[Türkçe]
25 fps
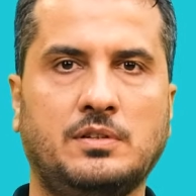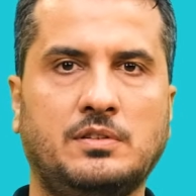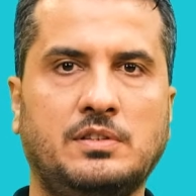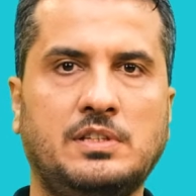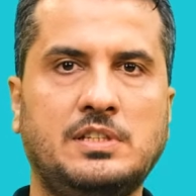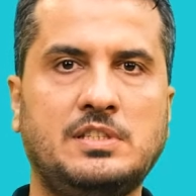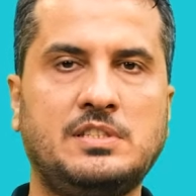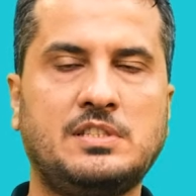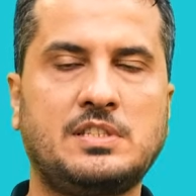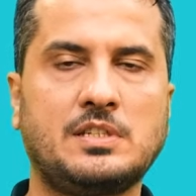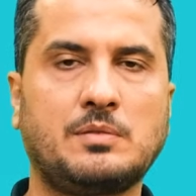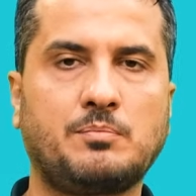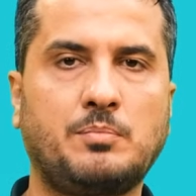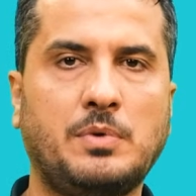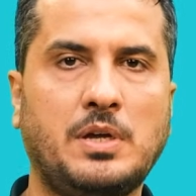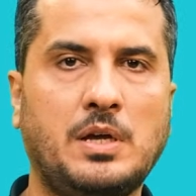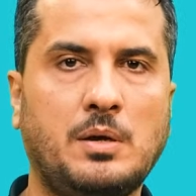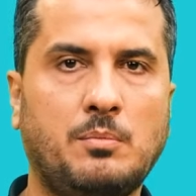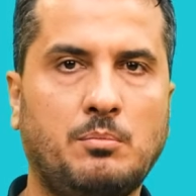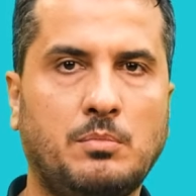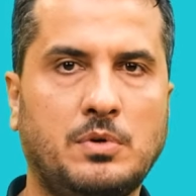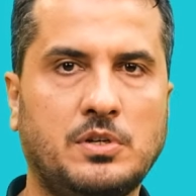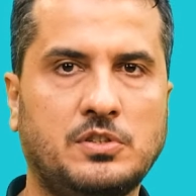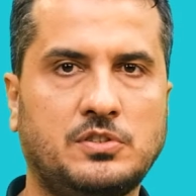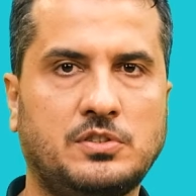Diş sıkmaya
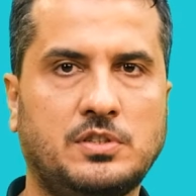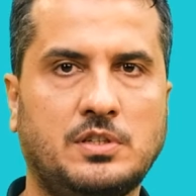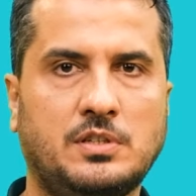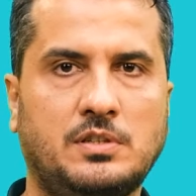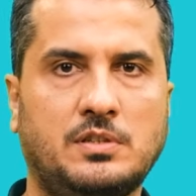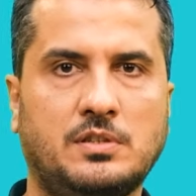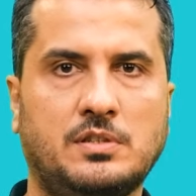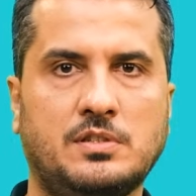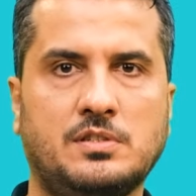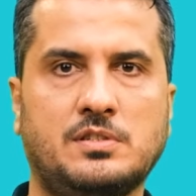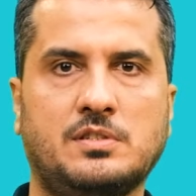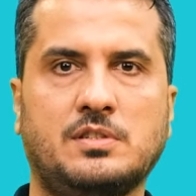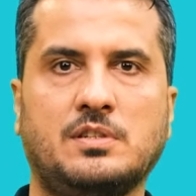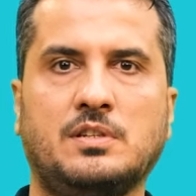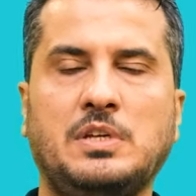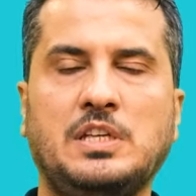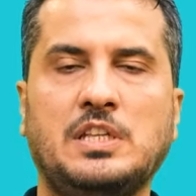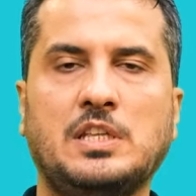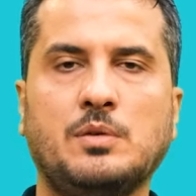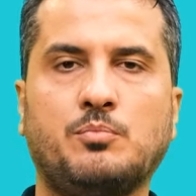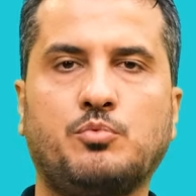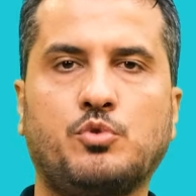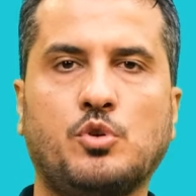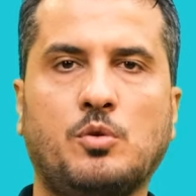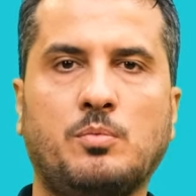mı başladınız?
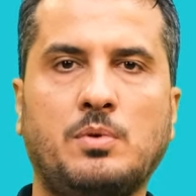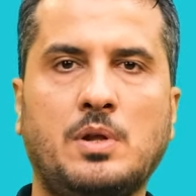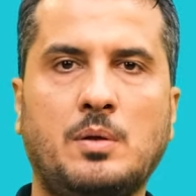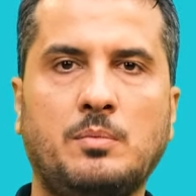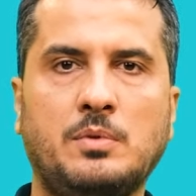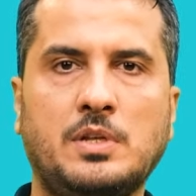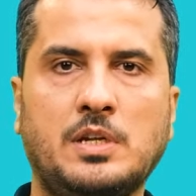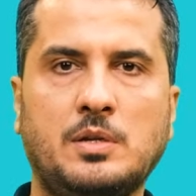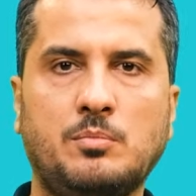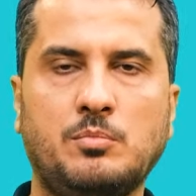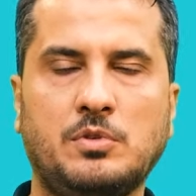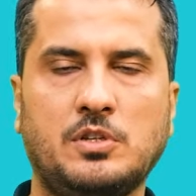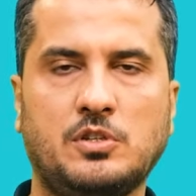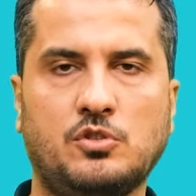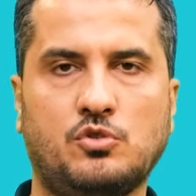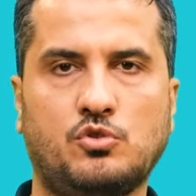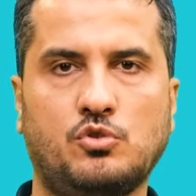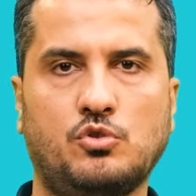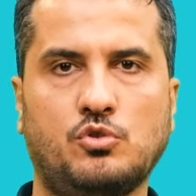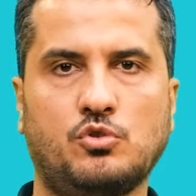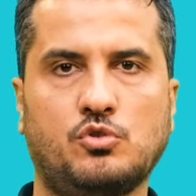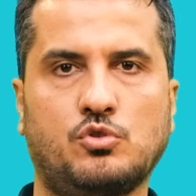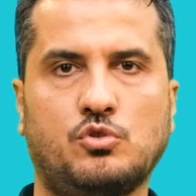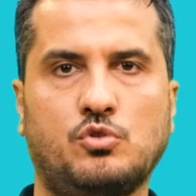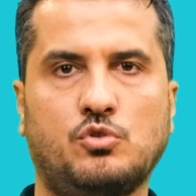Mide problemleri mi
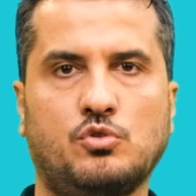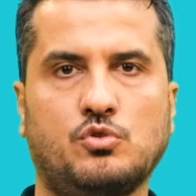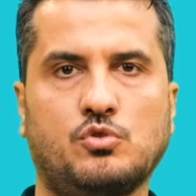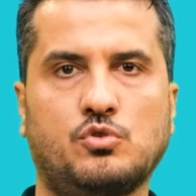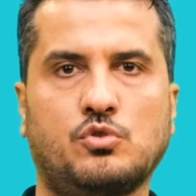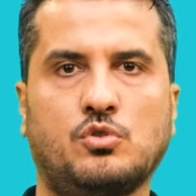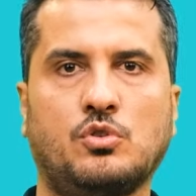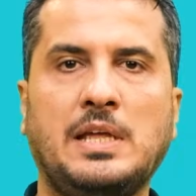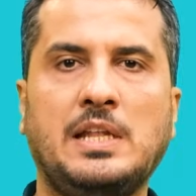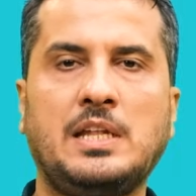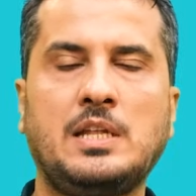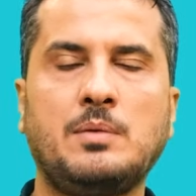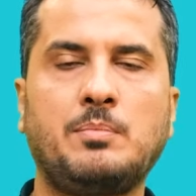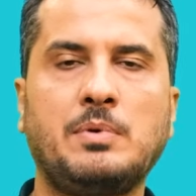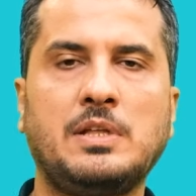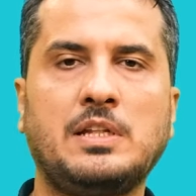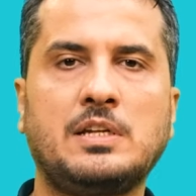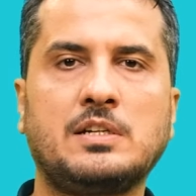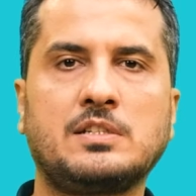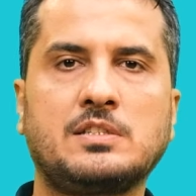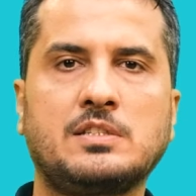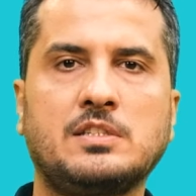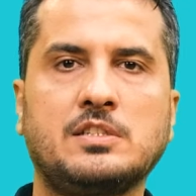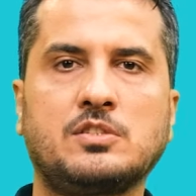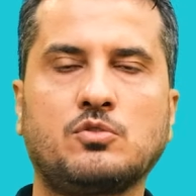yaşıyorsunuz? Belli
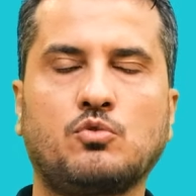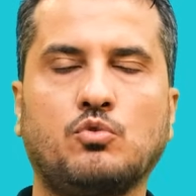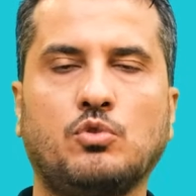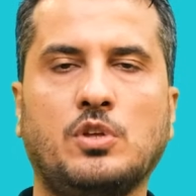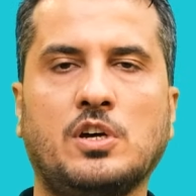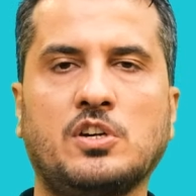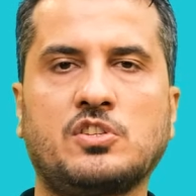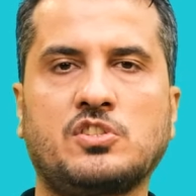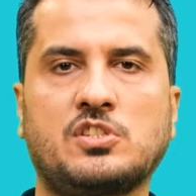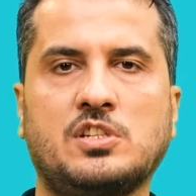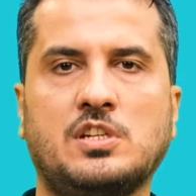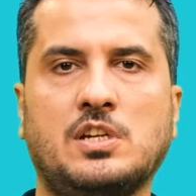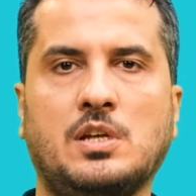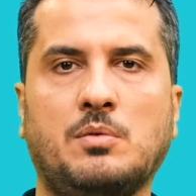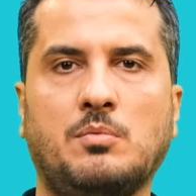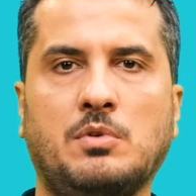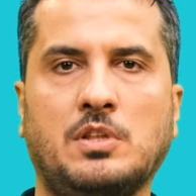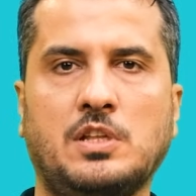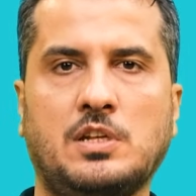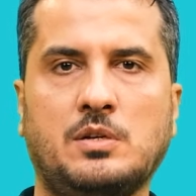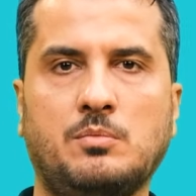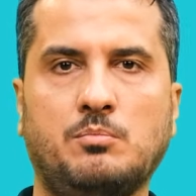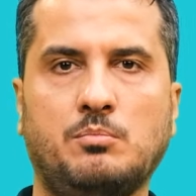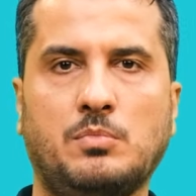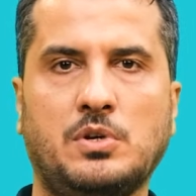belirsiz kulak
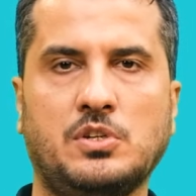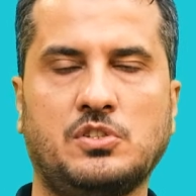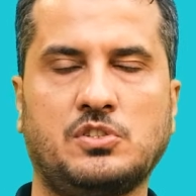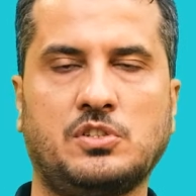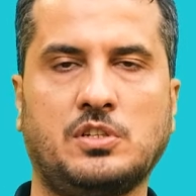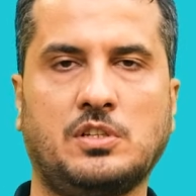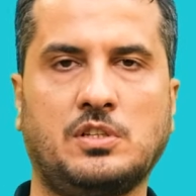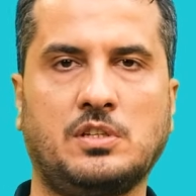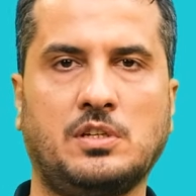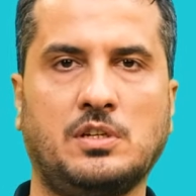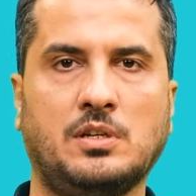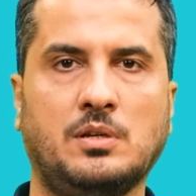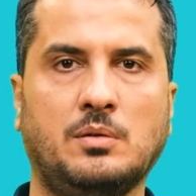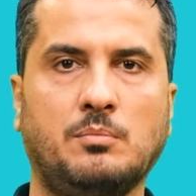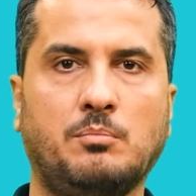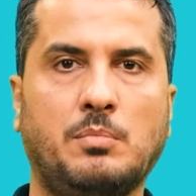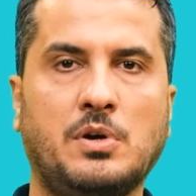çınlamaları mı başladı?